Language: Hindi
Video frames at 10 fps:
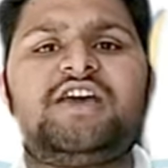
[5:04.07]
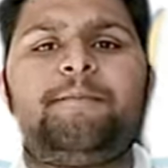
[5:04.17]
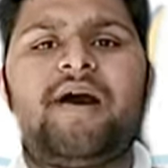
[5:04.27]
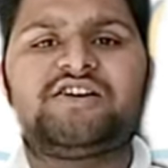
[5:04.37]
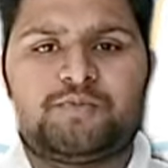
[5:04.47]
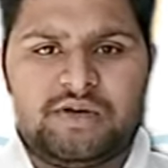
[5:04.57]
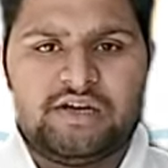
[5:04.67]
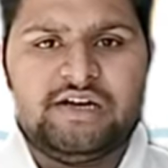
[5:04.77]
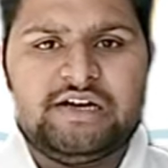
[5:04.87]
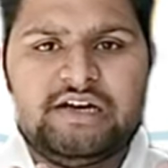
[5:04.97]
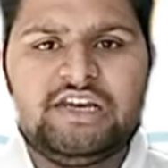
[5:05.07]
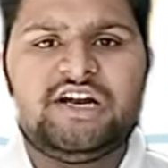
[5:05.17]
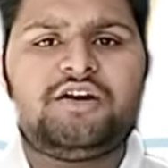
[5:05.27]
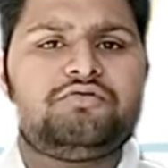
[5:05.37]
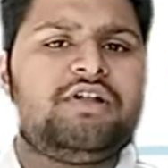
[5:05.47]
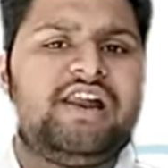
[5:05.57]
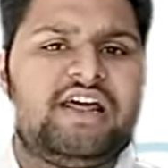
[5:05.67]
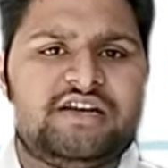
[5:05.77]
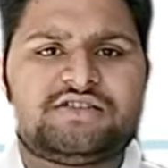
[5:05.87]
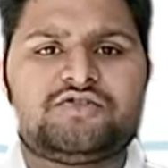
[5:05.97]
के पास में नियर टू द
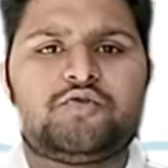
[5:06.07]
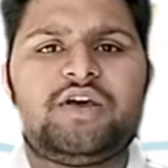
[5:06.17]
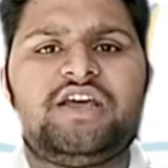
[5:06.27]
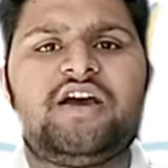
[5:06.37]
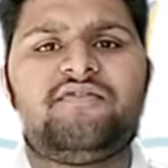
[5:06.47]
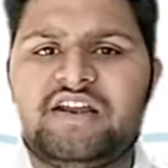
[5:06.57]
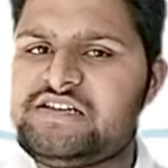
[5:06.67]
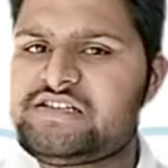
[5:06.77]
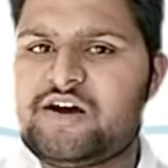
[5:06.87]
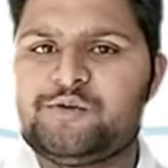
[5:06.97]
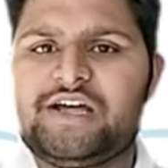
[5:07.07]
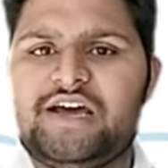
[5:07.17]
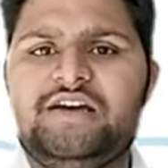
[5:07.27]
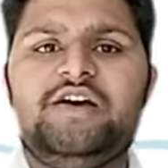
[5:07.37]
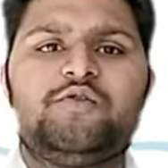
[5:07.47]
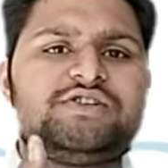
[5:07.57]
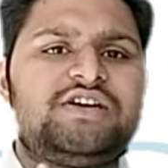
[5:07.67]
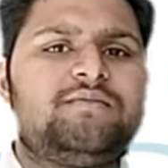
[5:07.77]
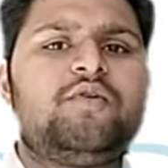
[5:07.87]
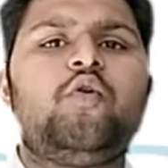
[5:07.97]
लेरिंग्स जो एरिया फेरिंग्स का होता है उसे
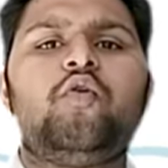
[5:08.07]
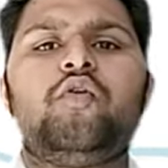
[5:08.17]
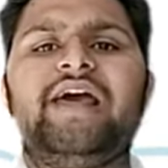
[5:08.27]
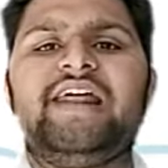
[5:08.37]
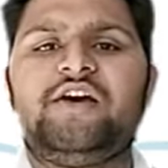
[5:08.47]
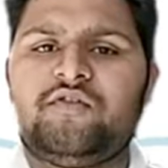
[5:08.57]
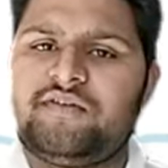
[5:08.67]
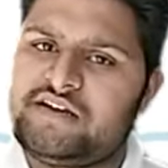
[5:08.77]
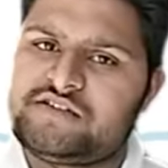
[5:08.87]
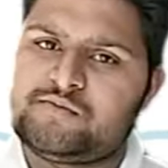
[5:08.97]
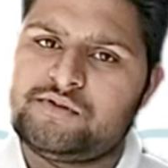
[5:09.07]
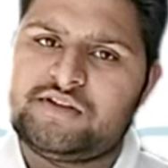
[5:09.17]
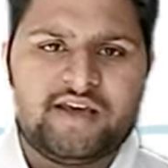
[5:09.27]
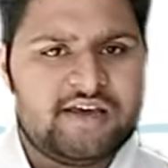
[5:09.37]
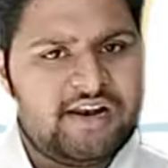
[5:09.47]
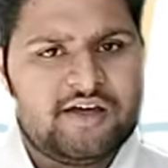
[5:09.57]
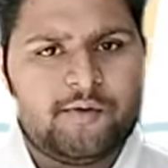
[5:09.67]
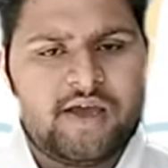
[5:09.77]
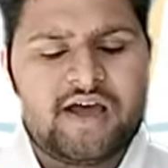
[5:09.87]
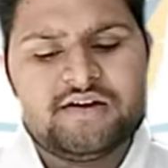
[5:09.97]
हम लेरिंगो फेरिंग्स बोलते हैं क्लियर हो
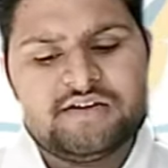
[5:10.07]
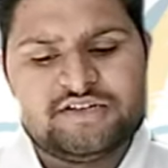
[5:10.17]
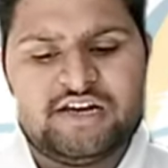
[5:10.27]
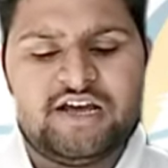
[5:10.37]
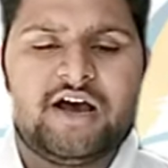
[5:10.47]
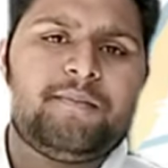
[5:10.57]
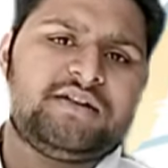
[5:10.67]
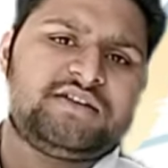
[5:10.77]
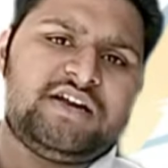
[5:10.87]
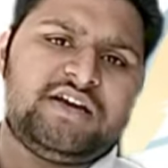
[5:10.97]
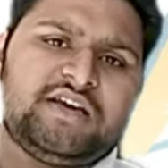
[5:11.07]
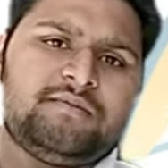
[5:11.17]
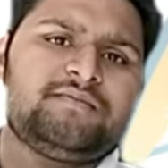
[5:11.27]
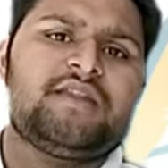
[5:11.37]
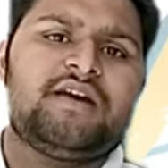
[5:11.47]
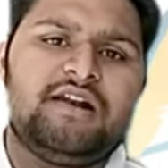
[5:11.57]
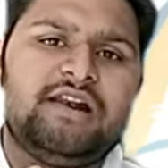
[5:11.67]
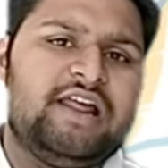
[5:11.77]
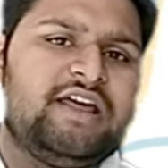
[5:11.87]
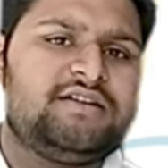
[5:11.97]
गया चलिए अब बात करेंगे हम
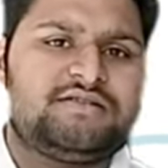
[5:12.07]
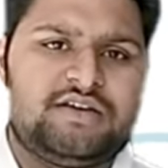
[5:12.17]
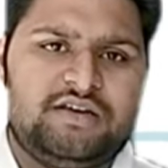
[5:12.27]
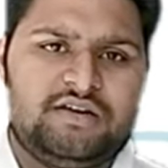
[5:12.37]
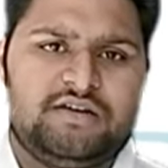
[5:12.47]
लेरिंग्स की